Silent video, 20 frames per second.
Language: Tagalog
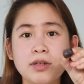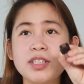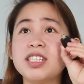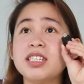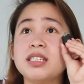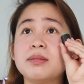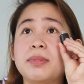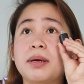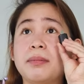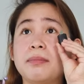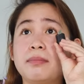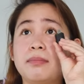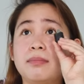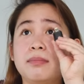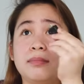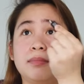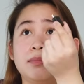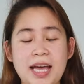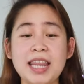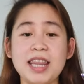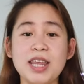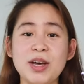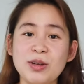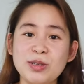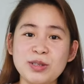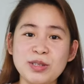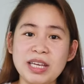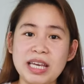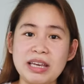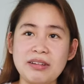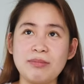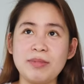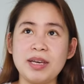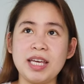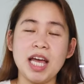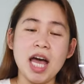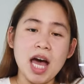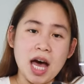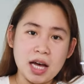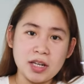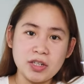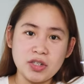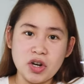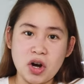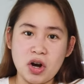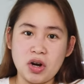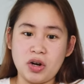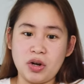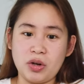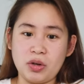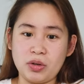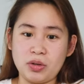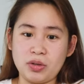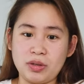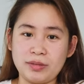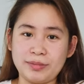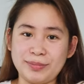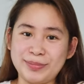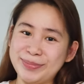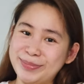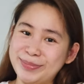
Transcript: What's this, babe? And they also gave me a dongle.